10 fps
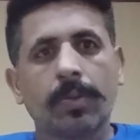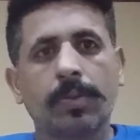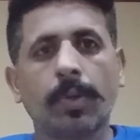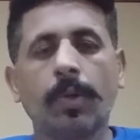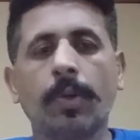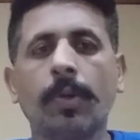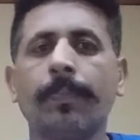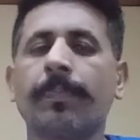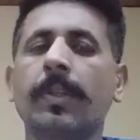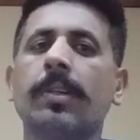तो
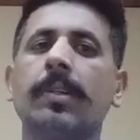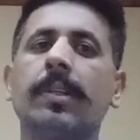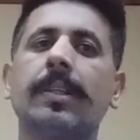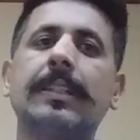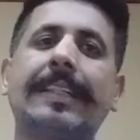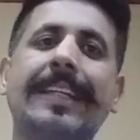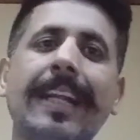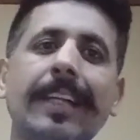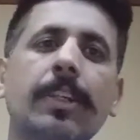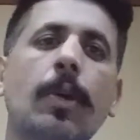
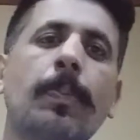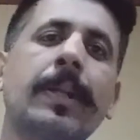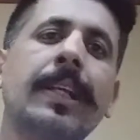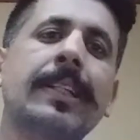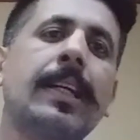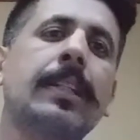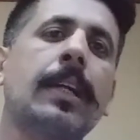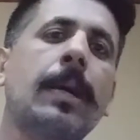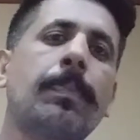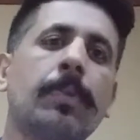डायरेक्ट कंपनी के साथ
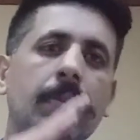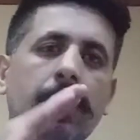आप